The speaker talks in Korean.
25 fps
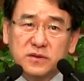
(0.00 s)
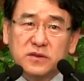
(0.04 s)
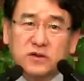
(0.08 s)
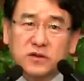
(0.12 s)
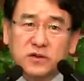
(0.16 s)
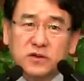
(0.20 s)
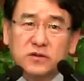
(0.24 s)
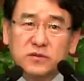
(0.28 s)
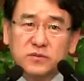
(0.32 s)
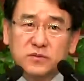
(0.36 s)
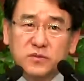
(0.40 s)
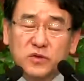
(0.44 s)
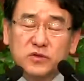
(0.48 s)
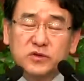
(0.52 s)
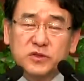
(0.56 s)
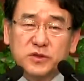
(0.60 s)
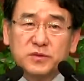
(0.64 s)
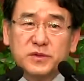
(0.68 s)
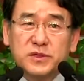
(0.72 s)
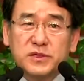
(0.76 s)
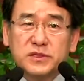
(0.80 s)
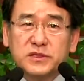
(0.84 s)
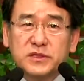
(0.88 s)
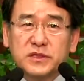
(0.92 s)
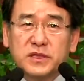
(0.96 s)
그런
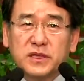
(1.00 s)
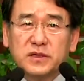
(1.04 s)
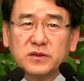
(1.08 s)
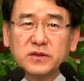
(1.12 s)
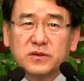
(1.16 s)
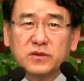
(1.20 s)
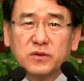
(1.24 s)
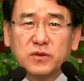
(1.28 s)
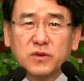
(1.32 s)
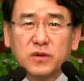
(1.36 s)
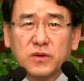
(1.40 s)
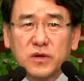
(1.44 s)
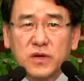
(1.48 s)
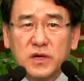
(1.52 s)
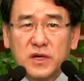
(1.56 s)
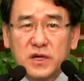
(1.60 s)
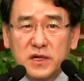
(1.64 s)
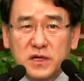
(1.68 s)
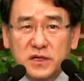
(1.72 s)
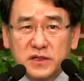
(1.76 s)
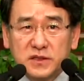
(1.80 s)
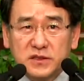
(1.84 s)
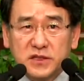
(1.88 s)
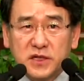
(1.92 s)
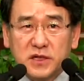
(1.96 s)
모습일지라도
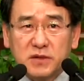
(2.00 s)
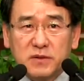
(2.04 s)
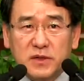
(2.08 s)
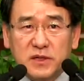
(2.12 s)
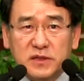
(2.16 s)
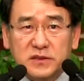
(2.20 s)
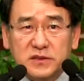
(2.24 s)
제발